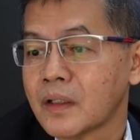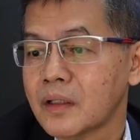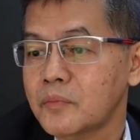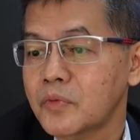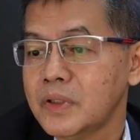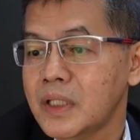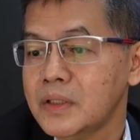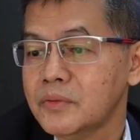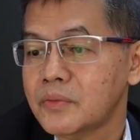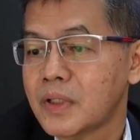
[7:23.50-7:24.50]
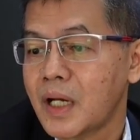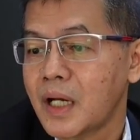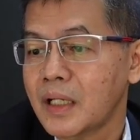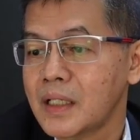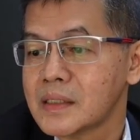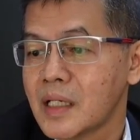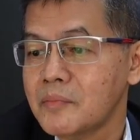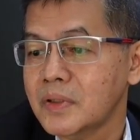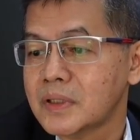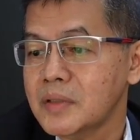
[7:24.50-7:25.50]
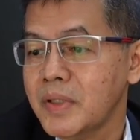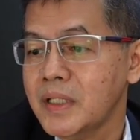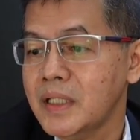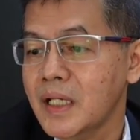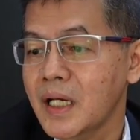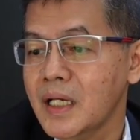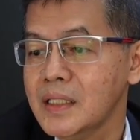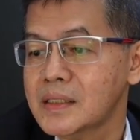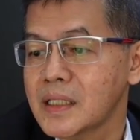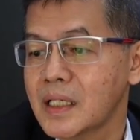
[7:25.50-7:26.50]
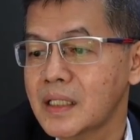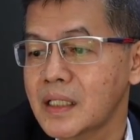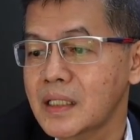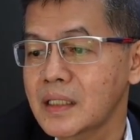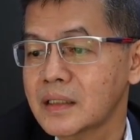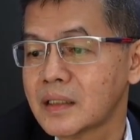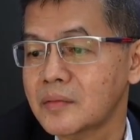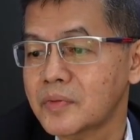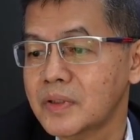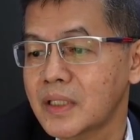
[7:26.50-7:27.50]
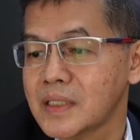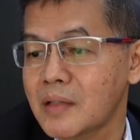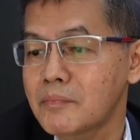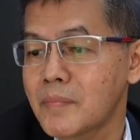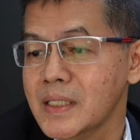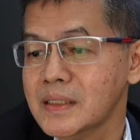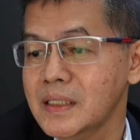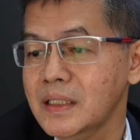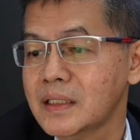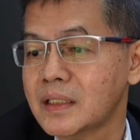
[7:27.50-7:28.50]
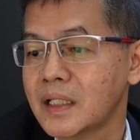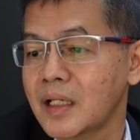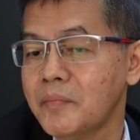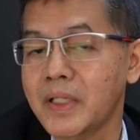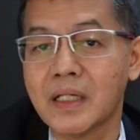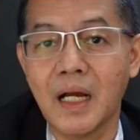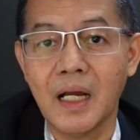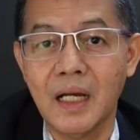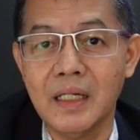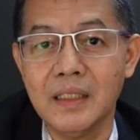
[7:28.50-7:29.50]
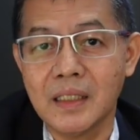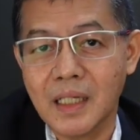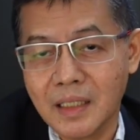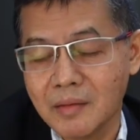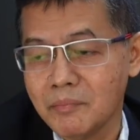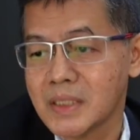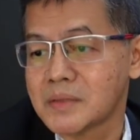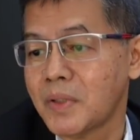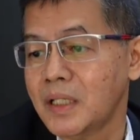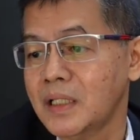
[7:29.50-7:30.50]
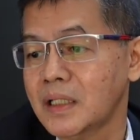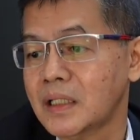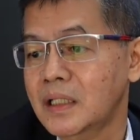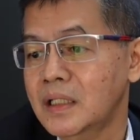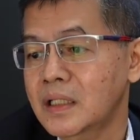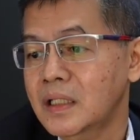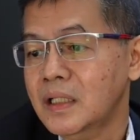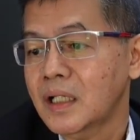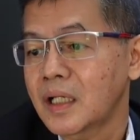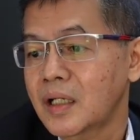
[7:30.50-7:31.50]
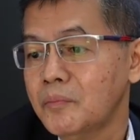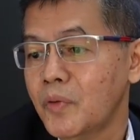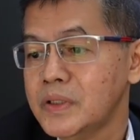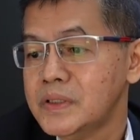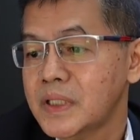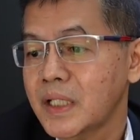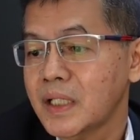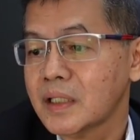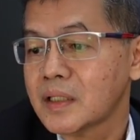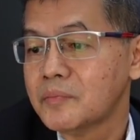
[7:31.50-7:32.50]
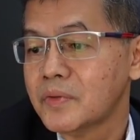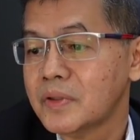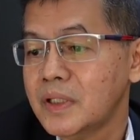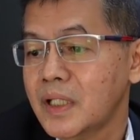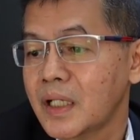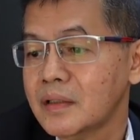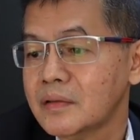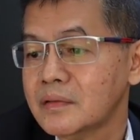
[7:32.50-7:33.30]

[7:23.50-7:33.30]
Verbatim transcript: kemudian juga ada sam multimedia di sana kemudian sam emas nih MDKA ya karena emas paling uh, moncer kemudian